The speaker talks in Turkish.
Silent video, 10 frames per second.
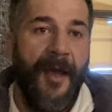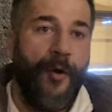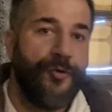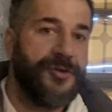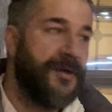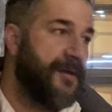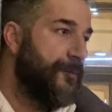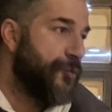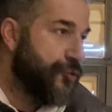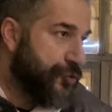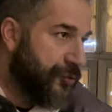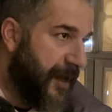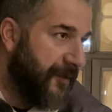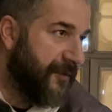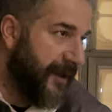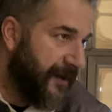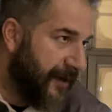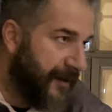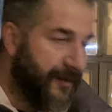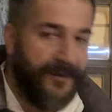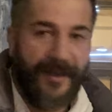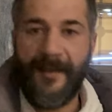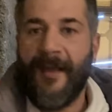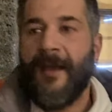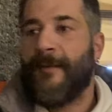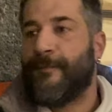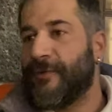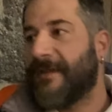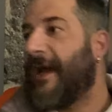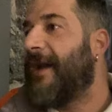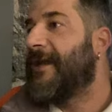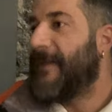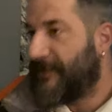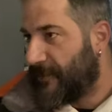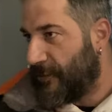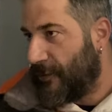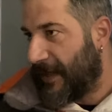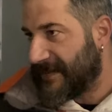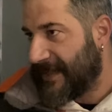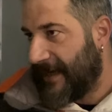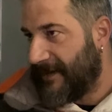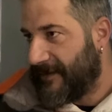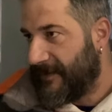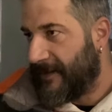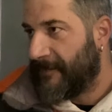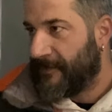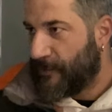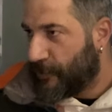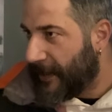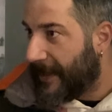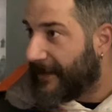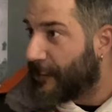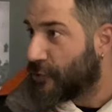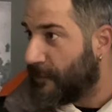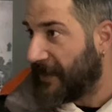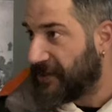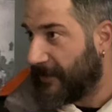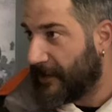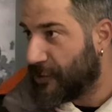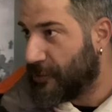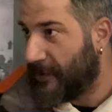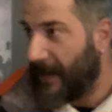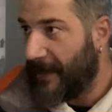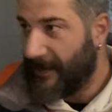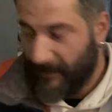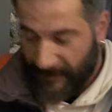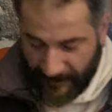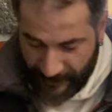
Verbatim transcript: O sırada Munzur Dağı'nın eteklerinde bu da talim ettiriliyor askerlerine. Bu da yedek subay Şevket Süreyya Aydemir.